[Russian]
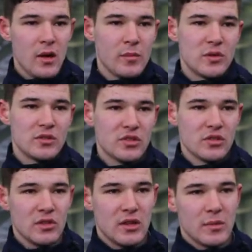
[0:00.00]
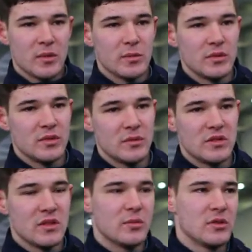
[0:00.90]
Просто что да, там, допустим,
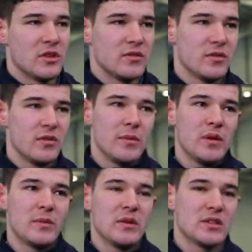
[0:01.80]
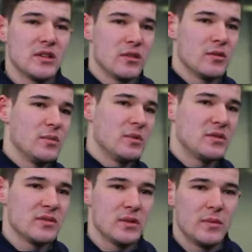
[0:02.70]
если будет это все в Днепре происходить, то при
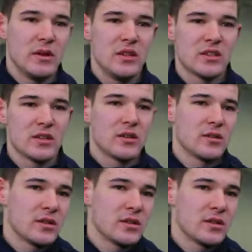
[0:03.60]
своих болельщиках,